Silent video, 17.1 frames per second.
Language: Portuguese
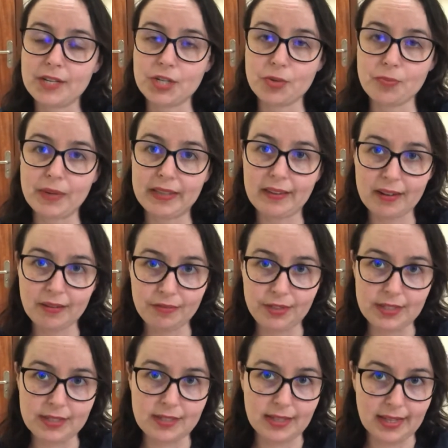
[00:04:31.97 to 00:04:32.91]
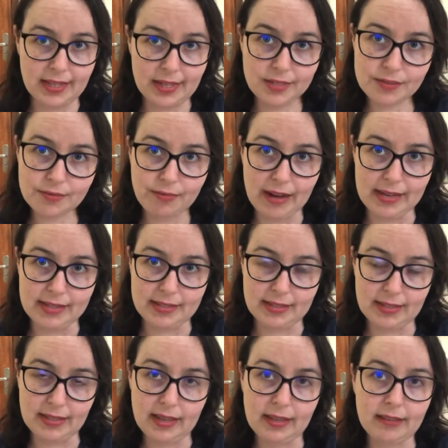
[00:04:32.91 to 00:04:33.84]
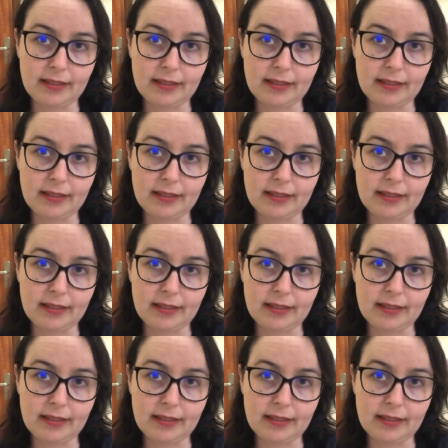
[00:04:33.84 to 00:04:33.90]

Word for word: de uma entrevista que eles fazem, né?